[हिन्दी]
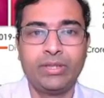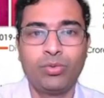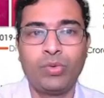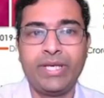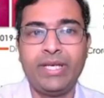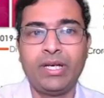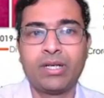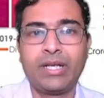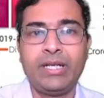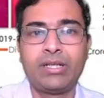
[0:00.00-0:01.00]
थी वही
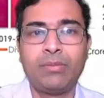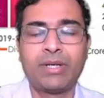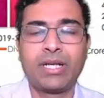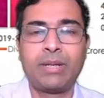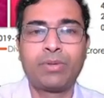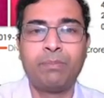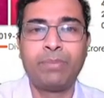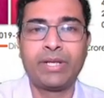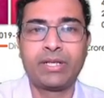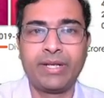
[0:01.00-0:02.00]
अगर इनकम अगर आप
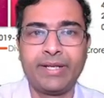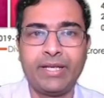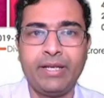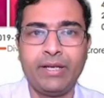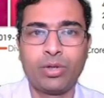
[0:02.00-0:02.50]
कंपेयर करेंगे